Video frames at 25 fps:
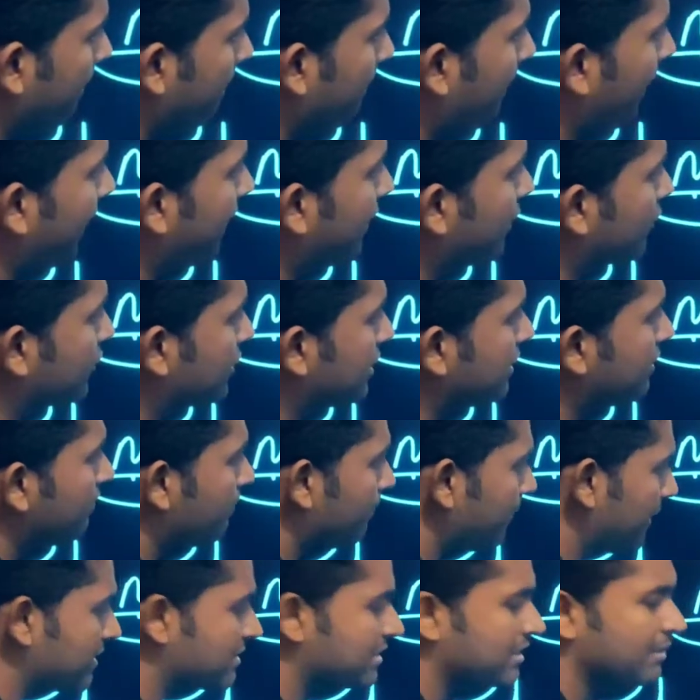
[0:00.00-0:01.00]
বায়োলজি
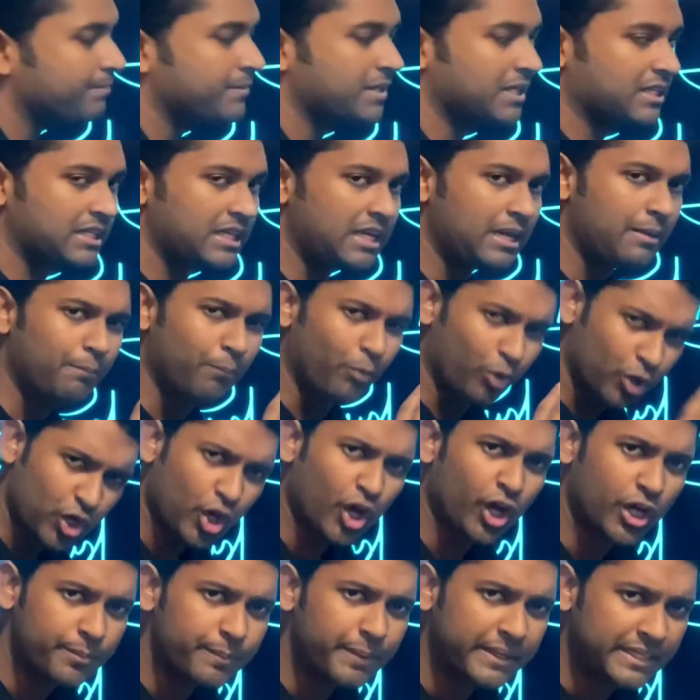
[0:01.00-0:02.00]
মেন সাবজেক্ট নিলে মনে
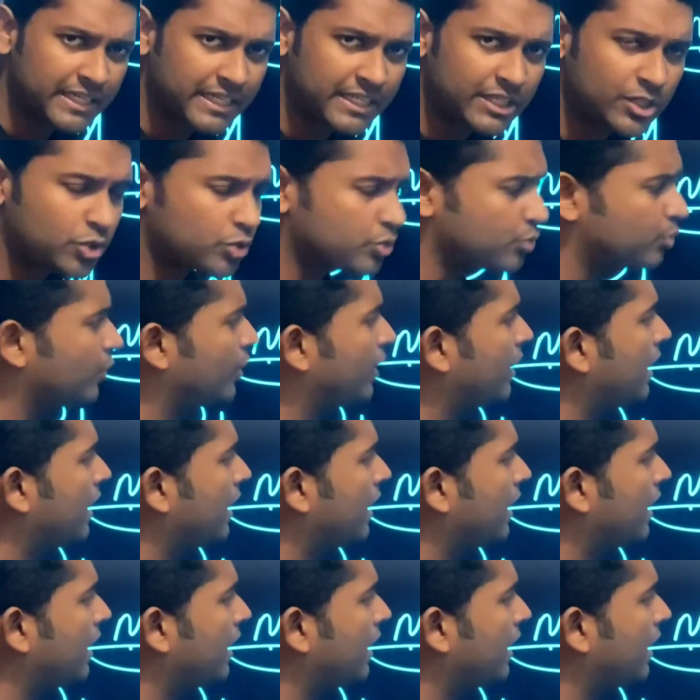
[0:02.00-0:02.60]
হয় বেটার একটু